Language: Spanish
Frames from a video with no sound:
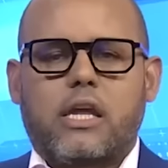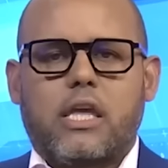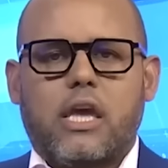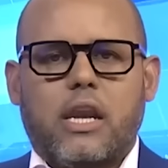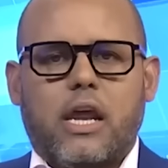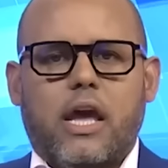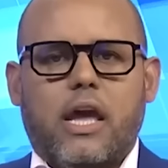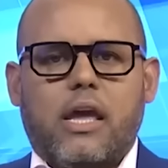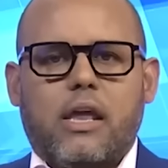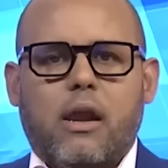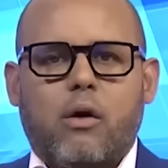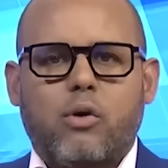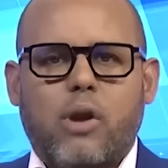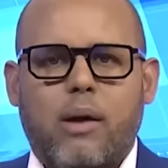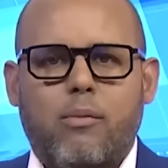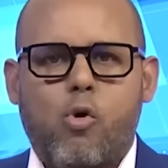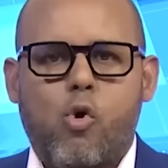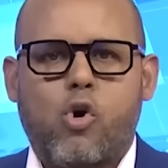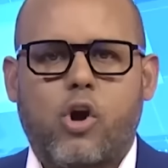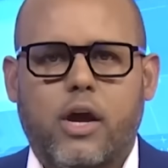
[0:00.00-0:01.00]
quiere ir a
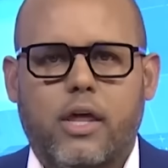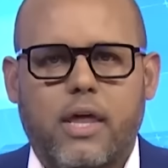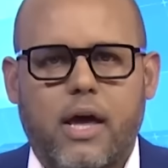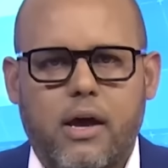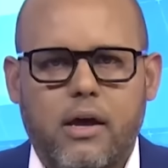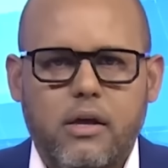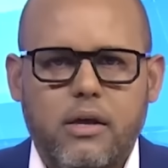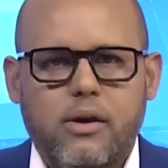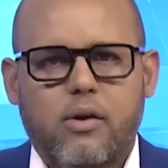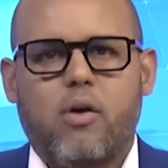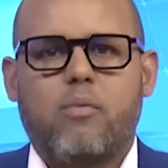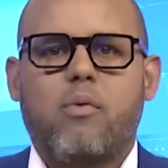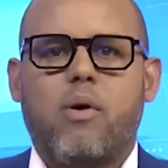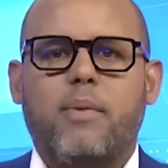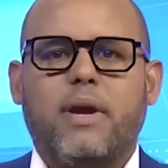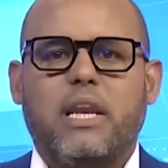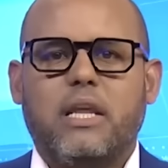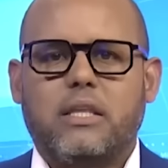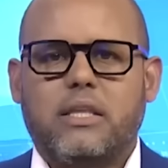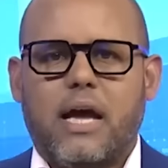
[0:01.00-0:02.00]
una búsqueda como
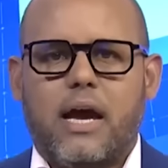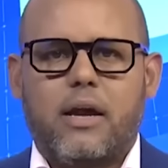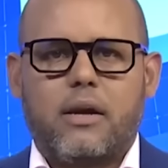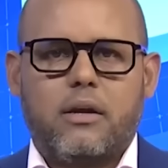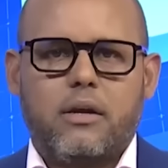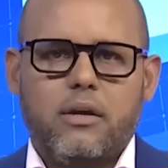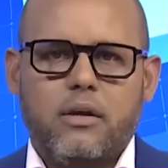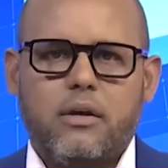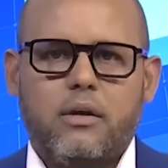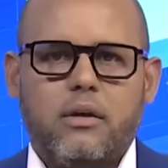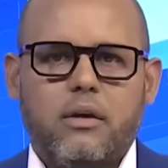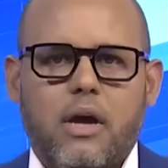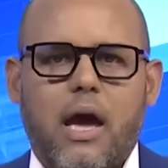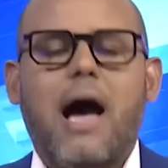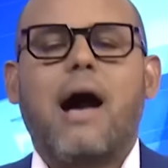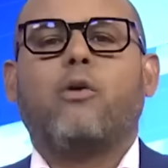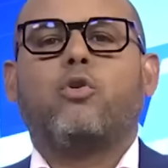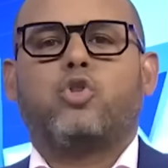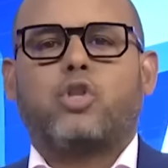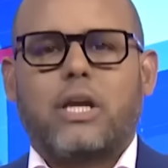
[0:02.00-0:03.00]
militar.
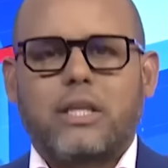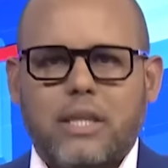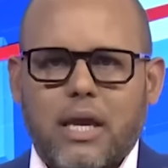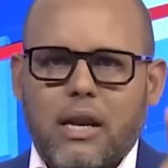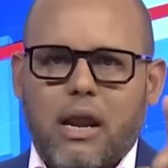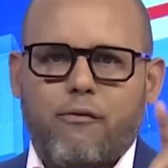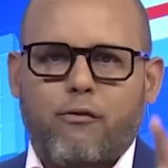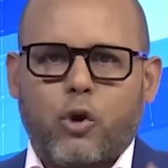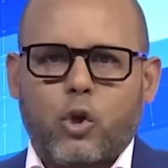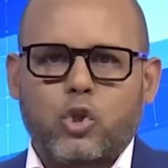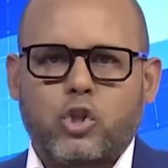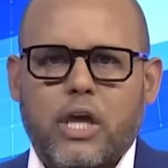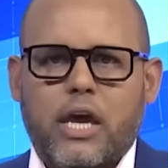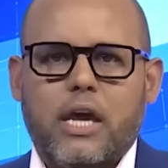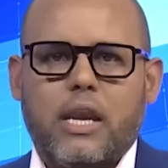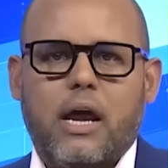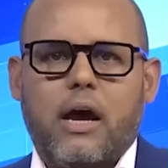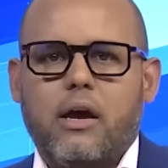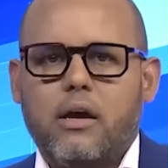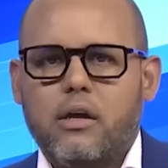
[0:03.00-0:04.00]
A ah, usted está en la
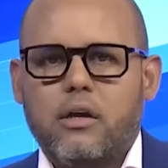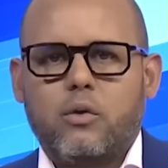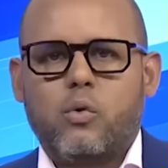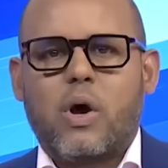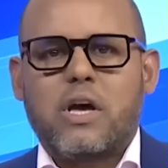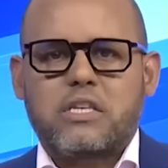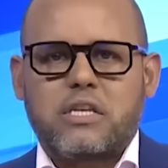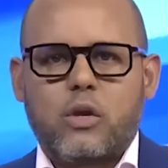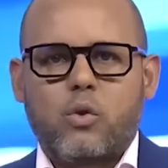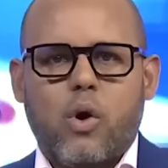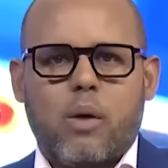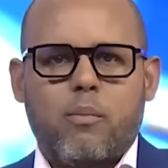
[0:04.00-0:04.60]
frontera, no ha sido